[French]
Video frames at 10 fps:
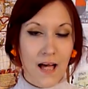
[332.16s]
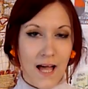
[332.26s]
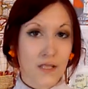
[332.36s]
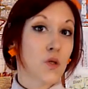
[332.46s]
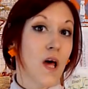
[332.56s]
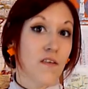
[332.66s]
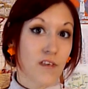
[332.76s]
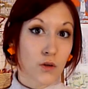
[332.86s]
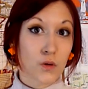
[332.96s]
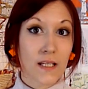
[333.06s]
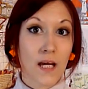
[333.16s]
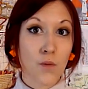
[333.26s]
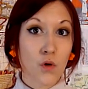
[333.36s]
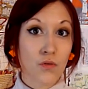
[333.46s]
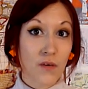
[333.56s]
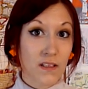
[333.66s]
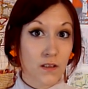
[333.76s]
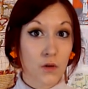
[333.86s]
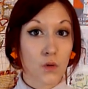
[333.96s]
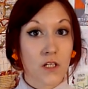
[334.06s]
À cela s'ajoute également le fait
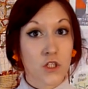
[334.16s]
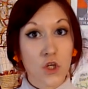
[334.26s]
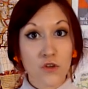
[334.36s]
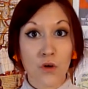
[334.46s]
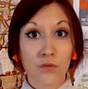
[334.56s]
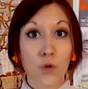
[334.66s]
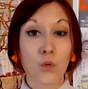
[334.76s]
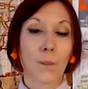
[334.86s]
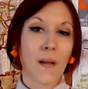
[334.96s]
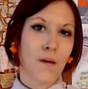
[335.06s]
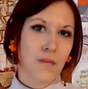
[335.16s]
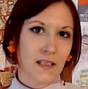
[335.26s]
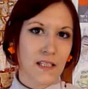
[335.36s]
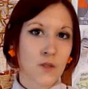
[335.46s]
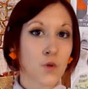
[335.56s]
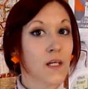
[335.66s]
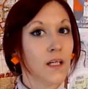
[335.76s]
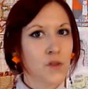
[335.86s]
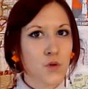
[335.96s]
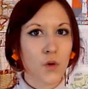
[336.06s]
que les jeunes enfants n'ont pas la maîtrise de
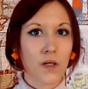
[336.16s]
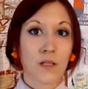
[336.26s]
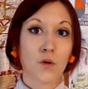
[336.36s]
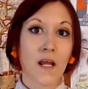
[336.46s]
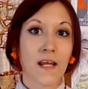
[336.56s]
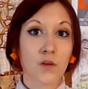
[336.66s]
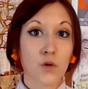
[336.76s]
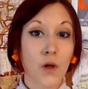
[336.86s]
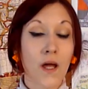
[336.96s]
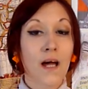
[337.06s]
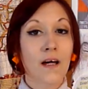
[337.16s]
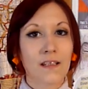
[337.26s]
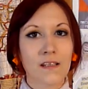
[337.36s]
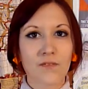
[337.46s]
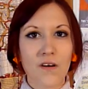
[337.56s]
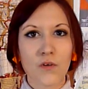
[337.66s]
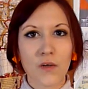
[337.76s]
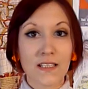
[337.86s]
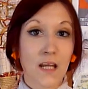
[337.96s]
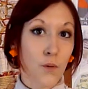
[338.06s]
l'écriture et de la lecture qui
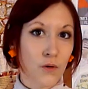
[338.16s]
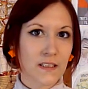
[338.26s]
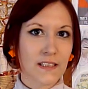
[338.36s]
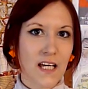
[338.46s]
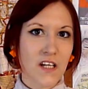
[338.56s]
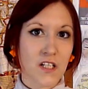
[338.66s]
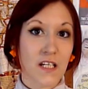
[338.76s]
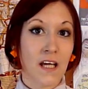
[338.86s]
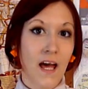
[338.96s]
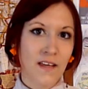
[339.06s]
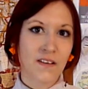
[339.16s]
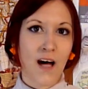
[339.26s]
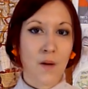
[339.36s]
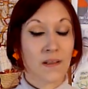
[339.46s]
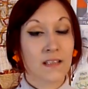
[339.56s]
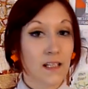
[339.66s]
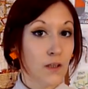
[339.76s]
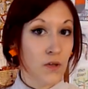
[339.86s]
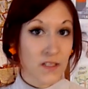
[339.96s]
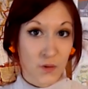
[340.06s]
favorise l'apprentissage et aide à maintenir les
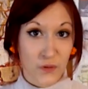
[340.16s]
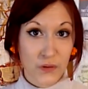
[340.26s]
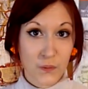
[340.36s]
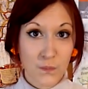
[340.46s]
connaissances.